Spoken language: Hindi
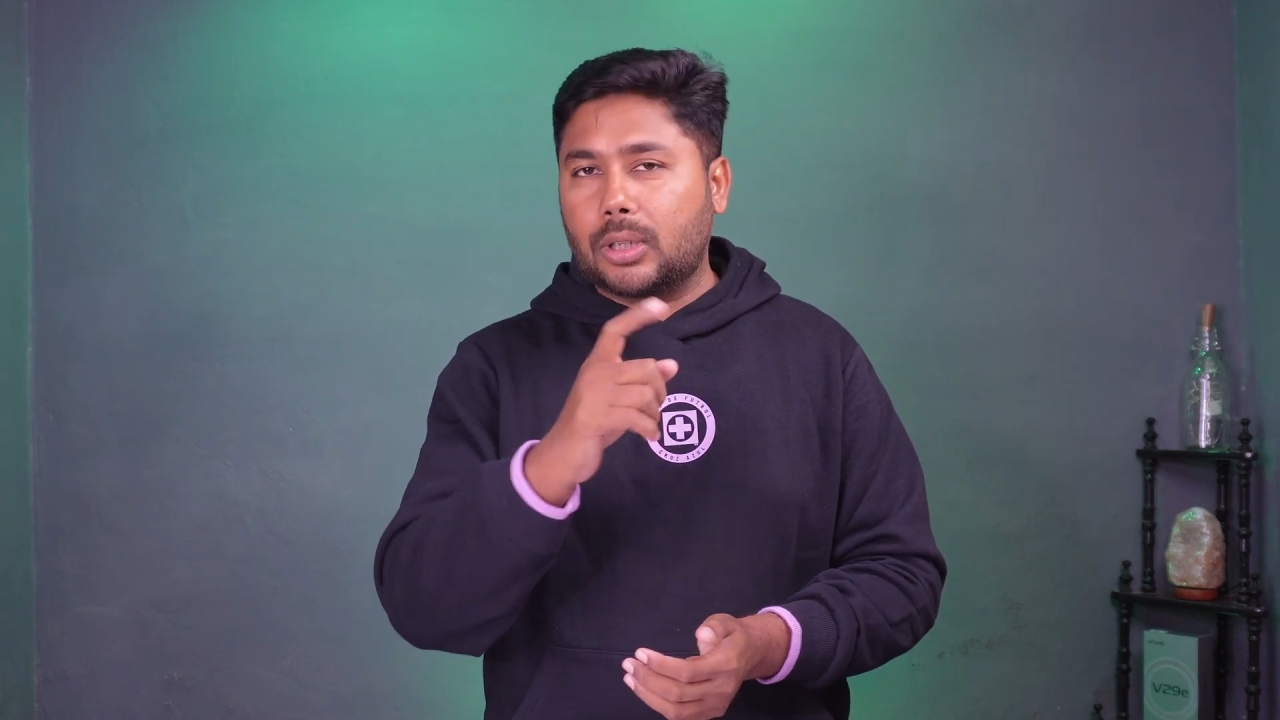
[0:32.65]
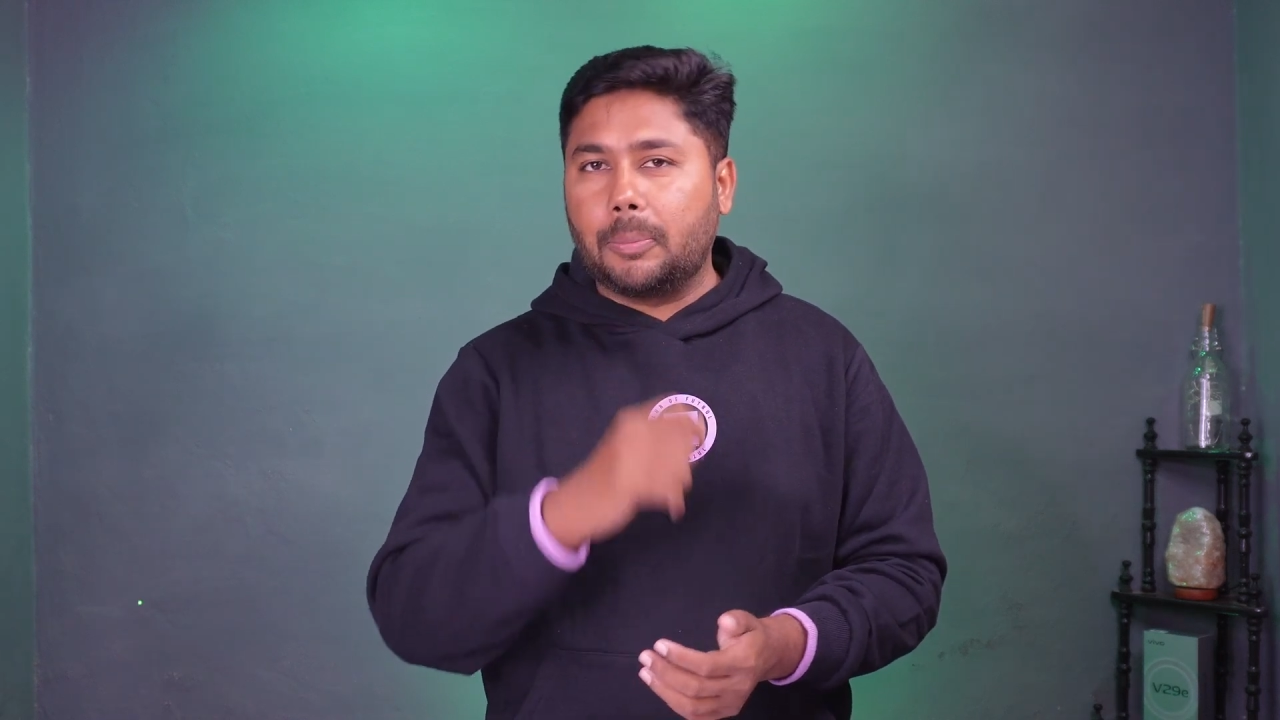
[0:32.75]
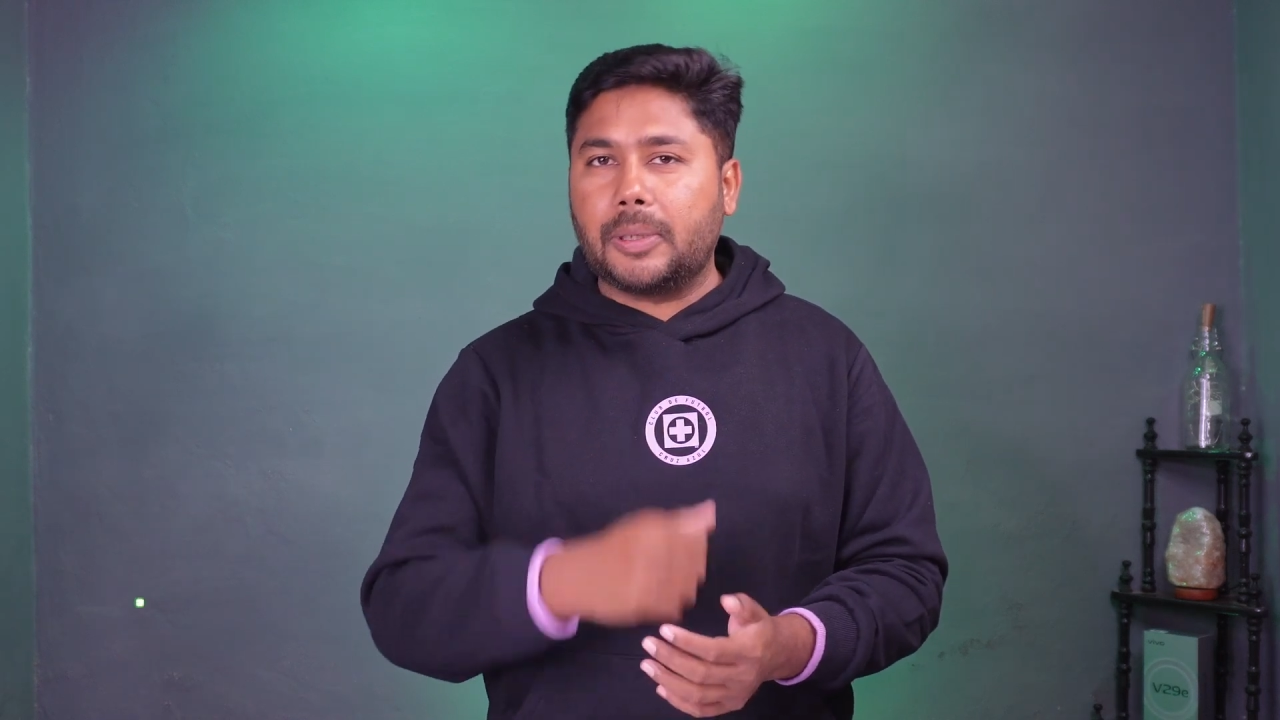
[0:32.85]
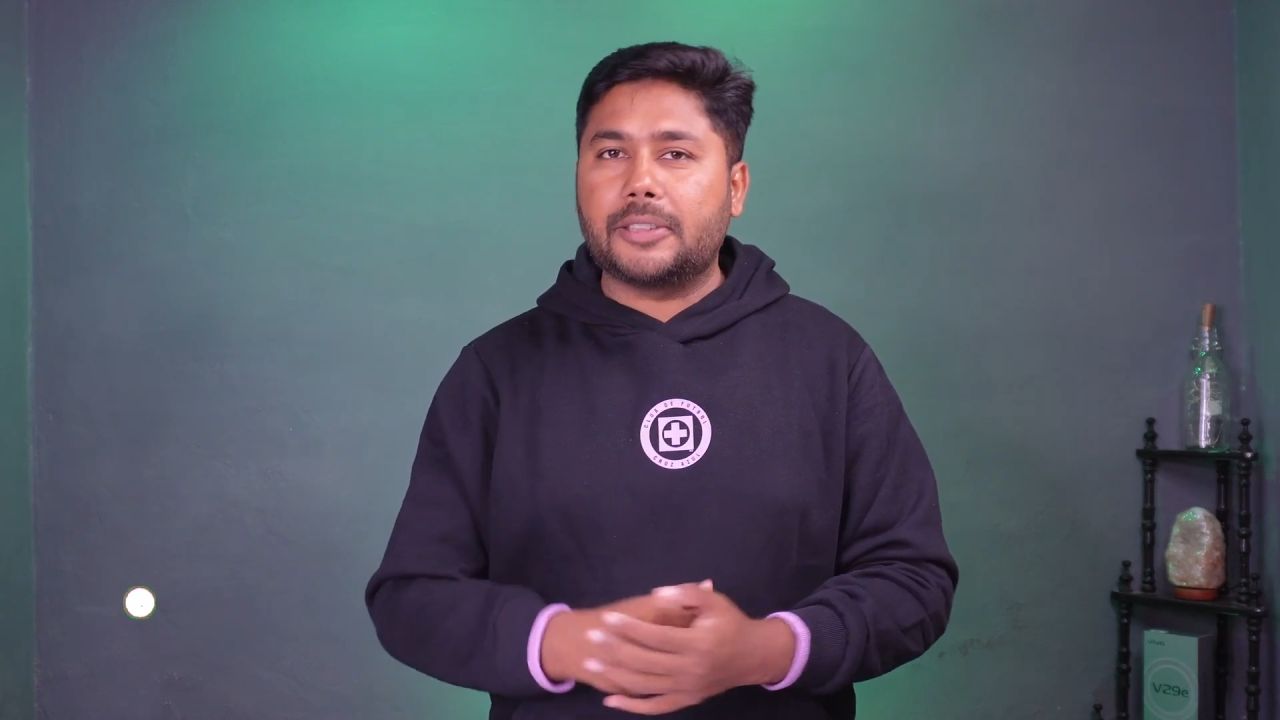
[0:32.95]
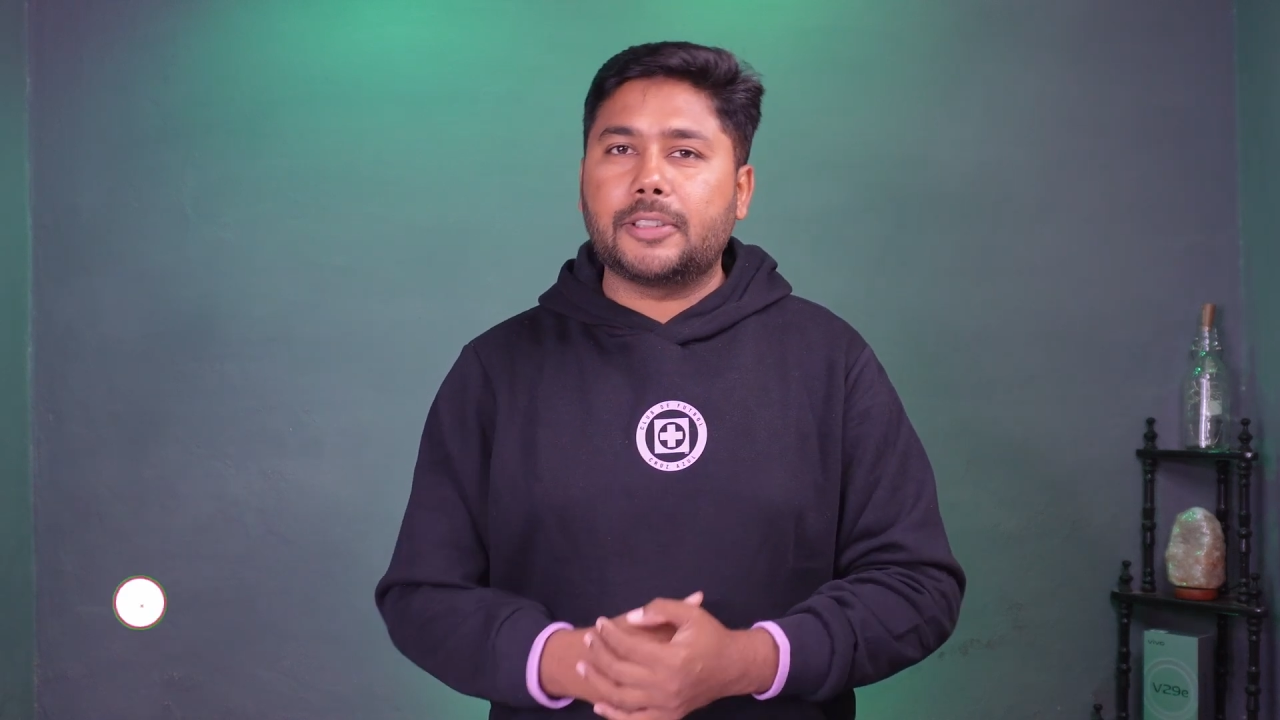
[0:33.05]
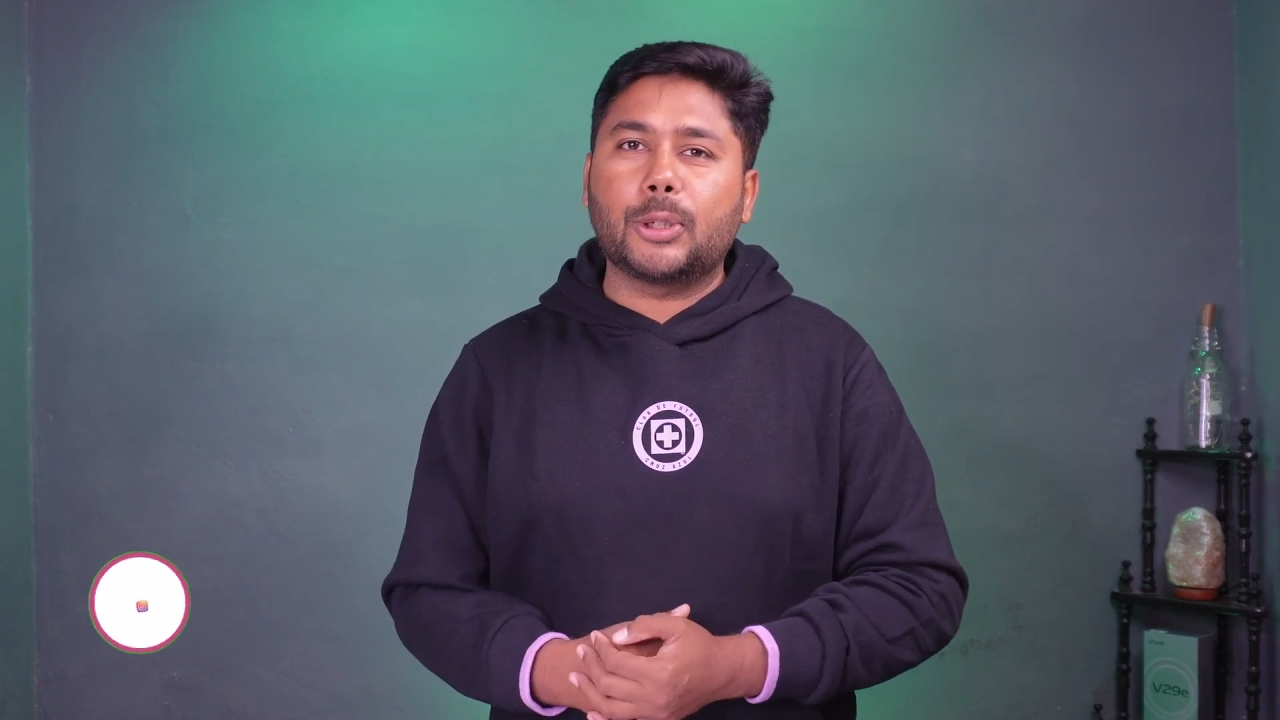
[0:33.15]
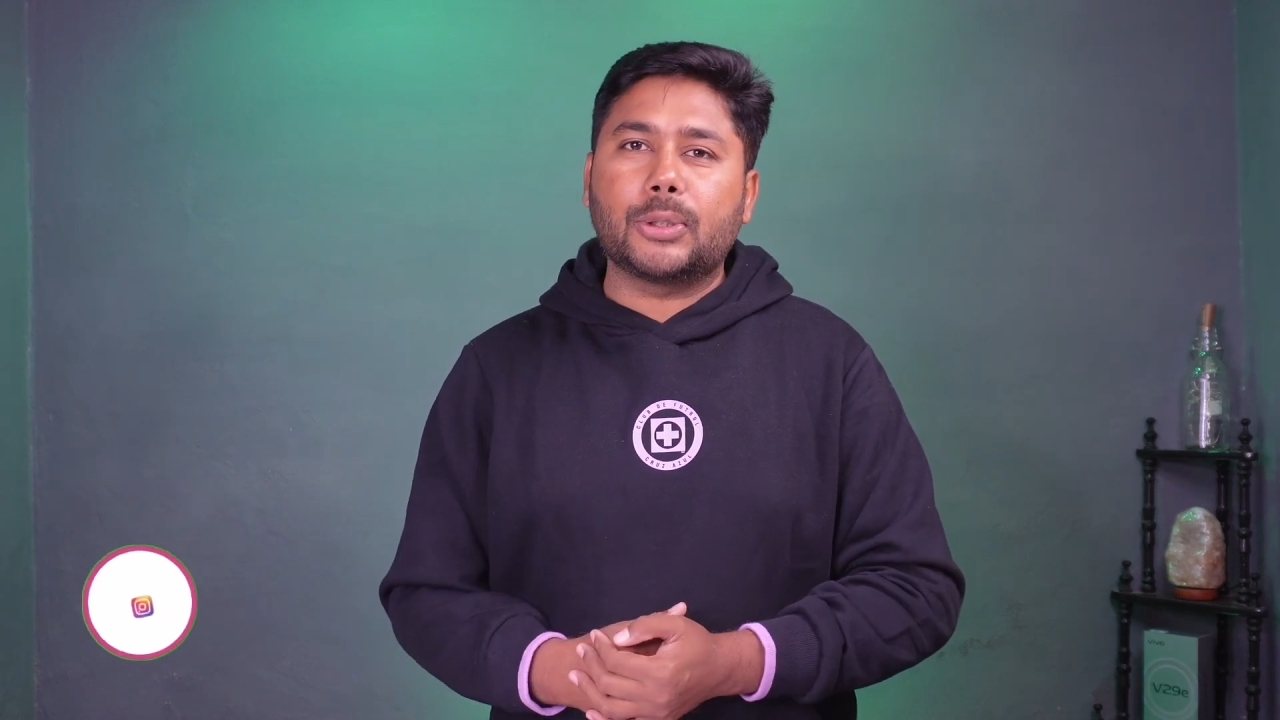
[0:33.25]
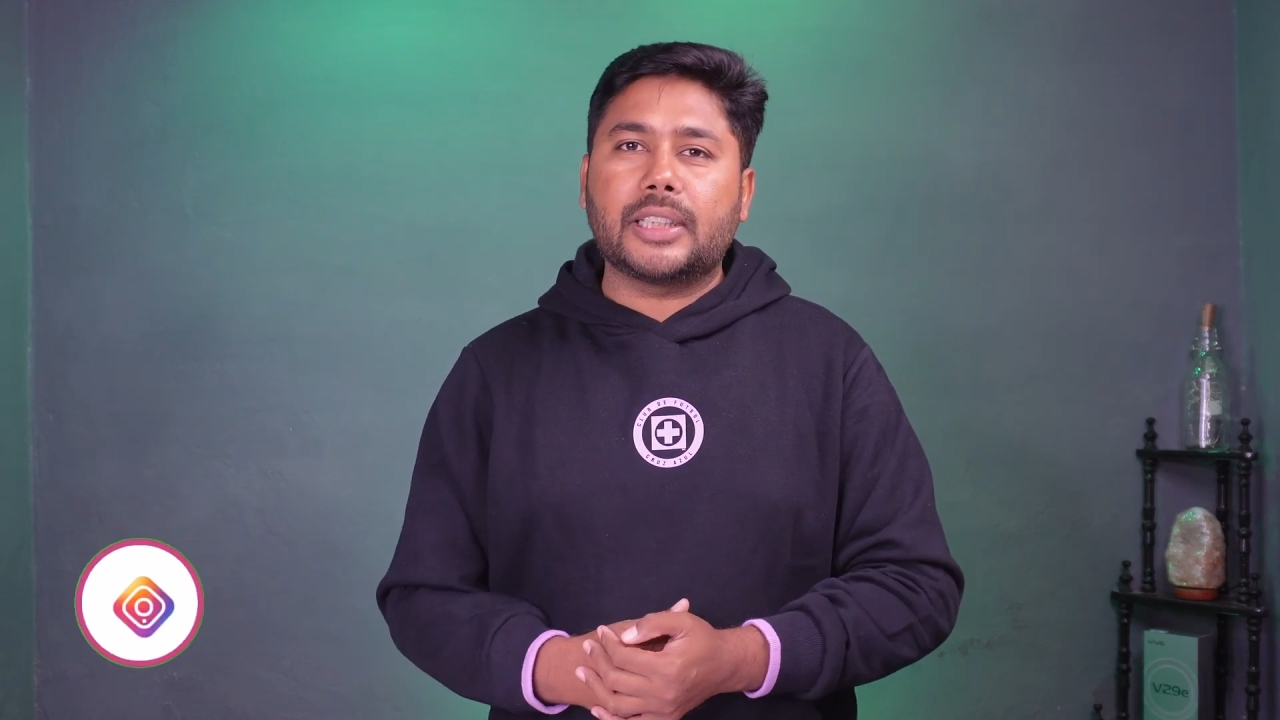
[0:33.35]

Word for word: कंप्लीट वीडियो को